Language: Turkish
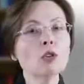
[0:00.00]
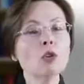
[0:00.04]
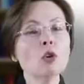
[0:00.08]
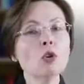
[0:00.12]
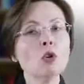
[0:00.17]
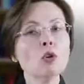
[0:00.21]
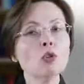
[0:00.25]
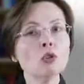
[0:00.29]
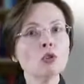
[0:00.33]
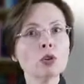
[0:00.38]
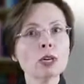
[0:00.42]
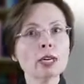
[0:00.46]

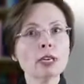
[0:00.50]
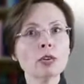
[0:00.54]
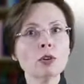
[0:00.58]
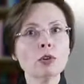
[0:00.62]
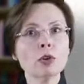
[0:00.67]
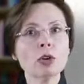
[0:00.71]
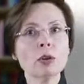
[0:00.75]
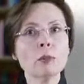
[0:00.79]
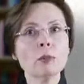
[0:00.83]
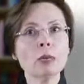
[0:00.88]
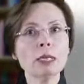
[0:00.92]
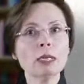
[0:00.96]
kontrole
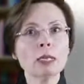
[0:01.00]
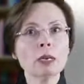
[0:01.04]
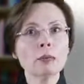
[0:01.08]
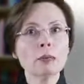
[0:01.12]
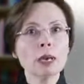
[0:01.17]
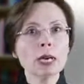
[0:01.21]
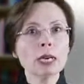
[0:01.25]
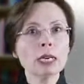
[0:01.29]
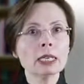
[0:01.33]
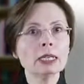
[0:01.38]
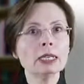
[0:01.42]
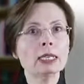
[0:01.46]
göre
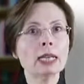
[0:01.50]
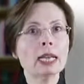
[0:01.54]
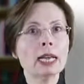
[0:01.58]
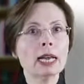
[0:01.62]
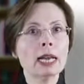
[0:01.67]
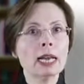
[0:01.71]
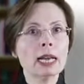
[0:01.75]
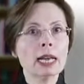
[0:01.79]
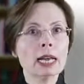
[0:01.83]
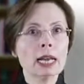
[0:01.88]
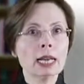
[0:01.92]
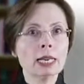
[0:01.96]
basamak
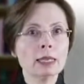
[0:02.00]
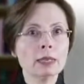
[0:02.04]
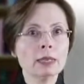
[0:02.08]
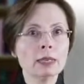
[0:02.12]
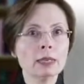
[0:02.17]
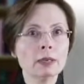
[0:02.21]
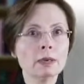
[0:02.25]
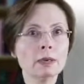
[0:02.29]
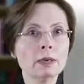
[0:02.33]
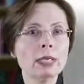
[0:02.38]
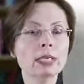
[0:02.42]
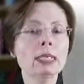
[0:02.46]

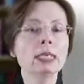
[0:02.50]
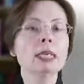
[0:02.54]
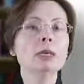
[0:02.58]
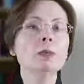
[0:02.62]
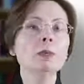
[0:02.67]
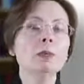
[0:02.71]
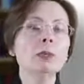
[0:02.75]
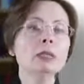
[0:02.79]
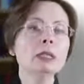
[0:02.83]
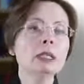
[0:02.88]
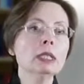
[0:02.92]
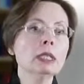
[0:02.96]
değerlendirilmesi
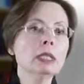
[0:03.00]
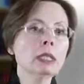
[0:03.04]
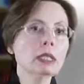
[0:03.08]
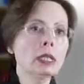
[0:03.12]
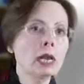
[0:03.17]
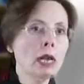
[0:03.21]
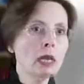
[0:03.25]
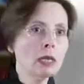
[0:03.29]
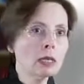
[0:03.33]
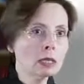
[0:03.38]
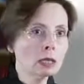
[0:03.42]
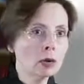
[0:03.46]

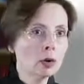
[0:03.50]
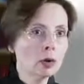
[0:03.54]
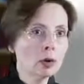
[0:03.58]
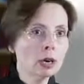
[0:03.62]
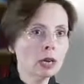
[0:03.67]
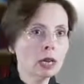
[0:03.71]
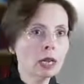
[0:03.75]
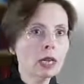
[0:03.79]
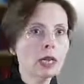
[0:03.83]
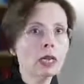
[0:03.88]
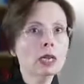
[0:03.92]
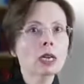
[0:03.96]
yapıldıktan
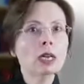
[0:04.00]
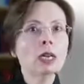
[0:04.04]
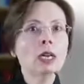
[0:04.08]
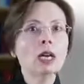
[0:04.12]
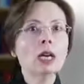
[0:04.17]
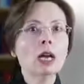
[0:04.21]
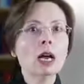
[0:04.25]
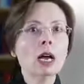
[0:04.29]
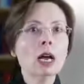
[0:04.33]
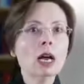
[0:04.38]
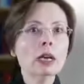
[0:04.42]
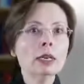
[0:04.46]
sonra
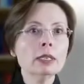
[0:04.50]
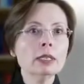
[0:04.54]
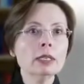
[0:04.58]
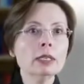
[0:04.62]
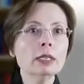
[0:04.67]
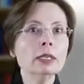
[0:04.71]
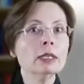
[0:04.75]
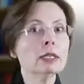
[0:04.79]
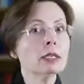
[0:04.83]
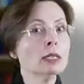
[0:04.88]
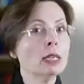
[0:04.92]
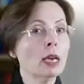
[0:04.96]

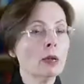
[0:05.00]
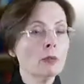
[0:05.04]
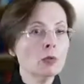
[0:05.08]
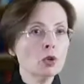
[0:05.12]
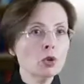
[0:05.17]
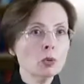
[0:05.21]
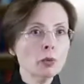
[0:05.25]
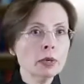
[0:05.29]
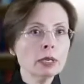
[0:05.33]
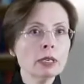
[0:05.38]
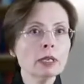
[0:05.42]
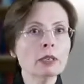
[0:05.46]
artık
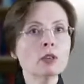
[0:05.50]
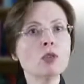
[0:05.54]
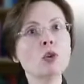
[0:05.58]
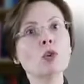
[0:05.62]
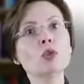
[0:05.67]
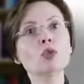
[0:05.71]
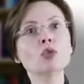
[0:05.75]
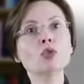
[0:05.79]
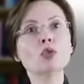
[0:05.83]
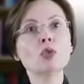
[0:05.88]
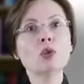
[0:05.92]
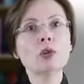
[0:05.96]
semptomatik
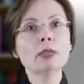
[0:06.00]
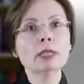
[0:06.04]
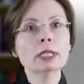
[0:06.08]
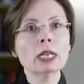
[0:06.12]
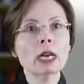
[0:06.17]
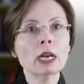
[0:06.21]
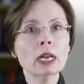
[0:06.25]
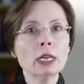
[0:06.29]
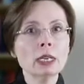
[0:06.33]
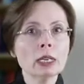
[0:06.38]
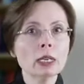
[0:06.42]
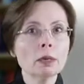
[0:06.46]
kontrol
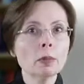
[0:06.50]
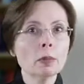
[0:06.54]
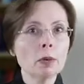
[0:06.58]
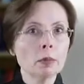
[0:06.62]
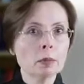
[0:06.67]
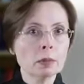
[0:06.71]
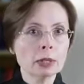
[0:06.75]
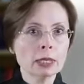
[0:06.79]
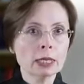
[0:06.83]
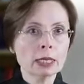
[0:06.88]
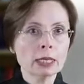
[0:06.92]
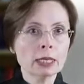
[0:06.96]

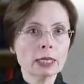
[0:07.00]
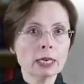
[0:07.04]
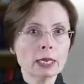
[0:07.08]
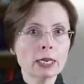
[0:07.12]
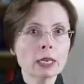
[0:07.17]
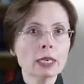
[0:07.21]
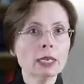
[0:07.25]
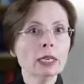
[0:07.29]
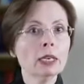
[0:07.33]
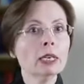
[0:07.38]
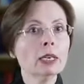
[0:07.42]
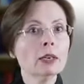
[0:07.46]

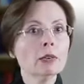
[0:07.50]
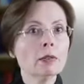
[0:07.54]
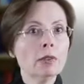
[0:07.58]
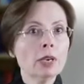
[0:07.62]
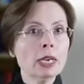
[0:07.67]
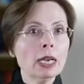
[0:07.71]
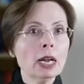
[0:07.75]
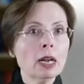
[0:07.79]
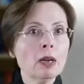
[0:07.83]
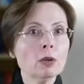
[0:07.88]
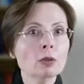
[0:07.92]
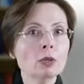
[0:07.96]
sağlanamamışsa
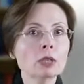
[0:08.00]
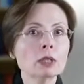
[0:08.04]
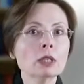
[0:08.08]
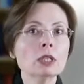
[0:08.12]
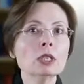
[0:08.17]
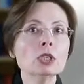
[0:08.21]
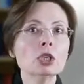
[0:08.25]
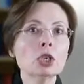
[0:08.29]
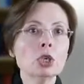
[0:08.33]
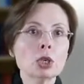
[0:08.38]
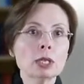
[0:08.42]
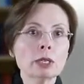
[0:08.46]
veyahut da
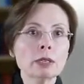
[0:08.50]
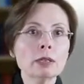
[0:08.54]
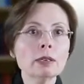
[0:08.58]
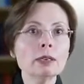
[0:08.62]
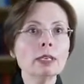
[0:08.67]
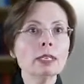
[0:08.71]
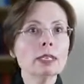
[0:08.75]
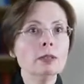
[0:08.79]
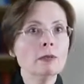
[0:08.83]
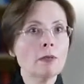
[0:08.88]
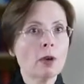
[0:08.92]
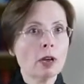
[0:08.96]
çeşitli
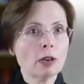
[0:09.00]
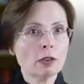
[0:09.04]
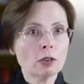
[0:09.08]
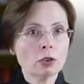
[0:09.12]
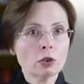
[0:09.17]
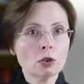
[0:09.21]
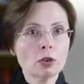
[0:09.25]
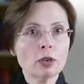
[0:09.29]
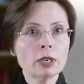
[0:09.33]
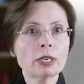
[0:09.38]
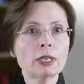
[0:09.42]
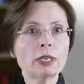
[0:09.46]
risk
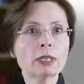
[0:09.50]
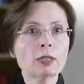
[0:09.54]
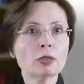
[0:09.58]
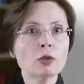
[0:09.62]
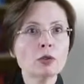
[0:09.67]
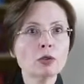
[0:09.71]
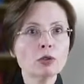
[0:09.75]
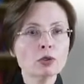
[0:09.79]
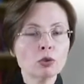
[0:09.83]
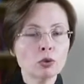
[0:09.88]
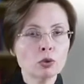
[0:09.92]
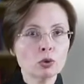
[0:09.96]
faktörleri
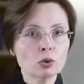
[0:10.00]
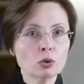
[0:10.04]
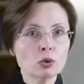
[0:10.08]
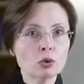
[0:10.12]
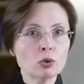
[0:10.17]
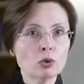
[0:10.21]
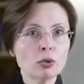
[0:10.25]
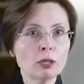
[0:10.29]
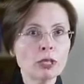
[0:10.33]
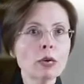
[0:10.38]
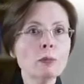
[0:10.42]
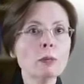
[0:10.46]
söz
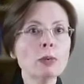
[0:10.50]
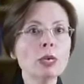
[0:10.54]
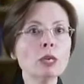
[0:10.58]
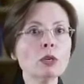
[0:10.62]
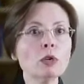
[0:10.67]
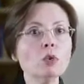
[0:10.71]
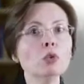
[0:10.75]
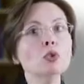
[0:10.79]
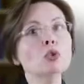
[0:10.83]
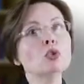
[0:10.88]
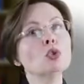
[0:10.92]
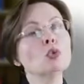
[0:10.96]
konusuysa bir
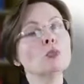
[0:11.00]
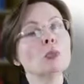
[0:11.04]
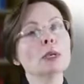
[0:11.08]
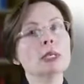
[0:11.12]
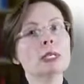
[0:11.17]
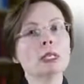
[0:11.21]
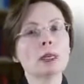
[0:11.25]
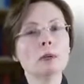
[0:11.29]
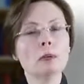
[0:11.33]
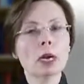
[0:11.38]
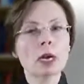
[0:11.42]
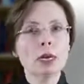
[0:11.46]
üst
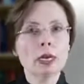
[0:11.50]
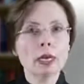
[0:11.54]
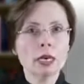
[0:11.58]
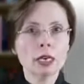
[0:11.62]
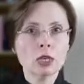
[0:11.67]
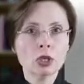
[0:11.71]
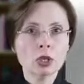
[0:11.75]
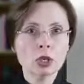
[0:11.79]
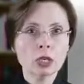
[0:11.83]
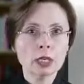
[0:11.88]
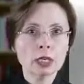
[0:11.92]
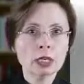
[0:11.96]
basamağa
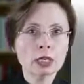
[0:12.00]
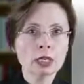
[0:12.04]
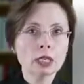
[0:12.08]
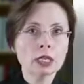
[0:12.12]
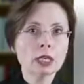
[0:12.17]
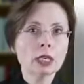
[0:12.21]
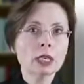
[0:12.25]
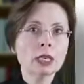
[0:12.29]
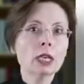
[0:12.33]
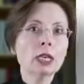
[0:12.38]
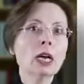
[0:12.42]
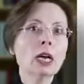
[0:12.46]
geçilir.
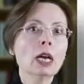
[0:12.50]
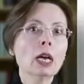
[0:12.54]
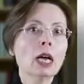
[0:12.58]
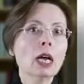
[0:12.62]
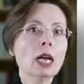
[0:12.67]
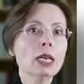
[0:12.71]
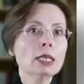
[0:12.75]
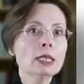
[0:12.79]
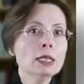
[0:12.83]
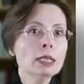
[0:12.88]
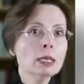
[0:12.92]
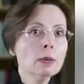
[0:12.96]

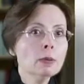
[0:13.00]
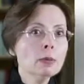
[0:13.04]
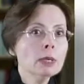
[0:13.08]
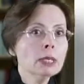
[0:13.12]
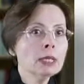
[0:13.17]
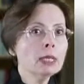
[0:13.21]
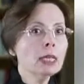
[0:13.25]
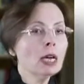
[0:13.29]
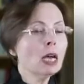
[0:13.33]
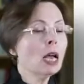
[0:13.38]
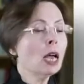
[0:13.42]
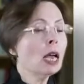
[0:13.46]

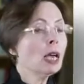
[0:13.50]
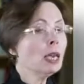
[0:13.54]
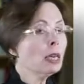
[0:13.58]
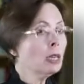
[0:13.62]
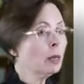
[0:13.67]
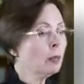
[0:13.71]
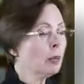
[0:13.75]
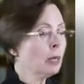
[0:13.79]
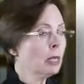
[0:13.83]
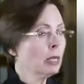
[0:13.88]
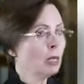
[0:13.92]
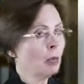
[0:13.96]
Hastamızda
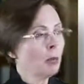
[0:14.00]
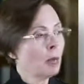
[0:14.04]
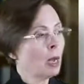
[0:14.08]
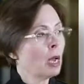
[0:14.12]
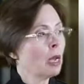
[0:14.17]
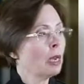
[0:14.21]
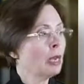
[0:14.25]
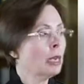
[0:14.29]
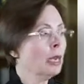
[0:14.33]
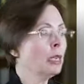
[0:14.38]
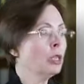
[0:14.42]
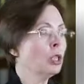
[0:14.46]
hangi
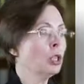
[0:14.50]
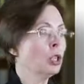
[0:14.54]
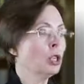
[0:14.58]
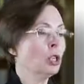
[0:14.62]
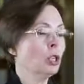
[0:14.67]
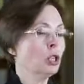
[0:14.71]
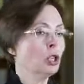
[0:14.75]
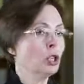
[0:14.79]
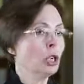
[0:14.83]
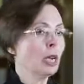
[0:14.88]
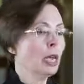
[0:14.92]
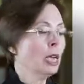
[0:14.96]
basamağa
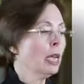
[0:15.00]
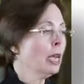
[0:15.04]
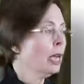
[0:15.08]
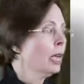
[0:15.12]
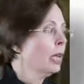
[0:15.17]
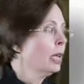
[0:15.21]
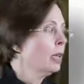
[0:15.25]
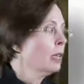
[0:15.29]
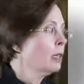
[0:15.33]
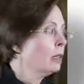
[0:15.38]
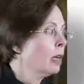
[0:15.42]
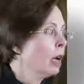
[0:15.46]
geçileceği
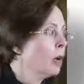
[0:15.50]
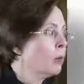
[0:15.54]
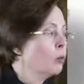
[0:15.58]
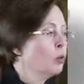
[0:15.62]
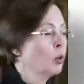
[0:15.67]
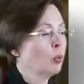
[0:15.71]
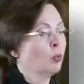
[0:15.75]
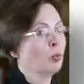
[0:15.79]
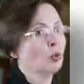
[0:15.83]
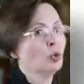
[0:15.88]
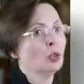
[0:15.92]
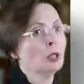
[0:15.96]

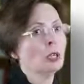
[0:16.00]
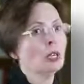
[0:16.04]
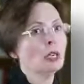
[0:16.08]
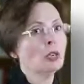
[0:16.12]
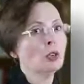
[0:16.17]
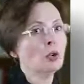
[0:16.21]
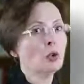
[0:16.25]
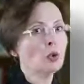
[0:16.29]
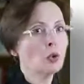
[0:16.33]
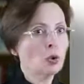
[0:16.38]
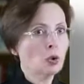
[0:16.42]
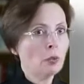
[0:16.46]
tablomuzda
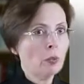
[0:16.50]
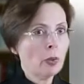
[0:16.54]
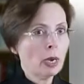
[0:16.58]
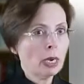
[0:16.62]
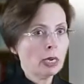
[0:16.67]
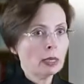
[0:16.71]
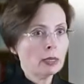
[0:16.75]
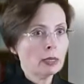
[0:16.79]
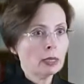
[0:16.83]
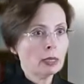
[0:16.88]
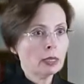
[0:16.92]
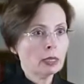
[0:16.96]

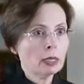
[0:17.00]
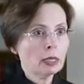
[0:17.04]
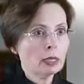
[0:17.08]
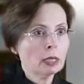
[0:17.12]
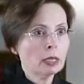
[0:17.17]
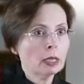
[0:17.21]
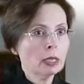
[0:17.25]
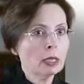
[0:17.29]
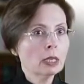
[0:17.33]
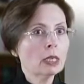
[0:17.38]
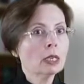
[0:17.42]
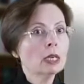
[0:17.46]

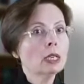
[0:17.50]
görülmektedir.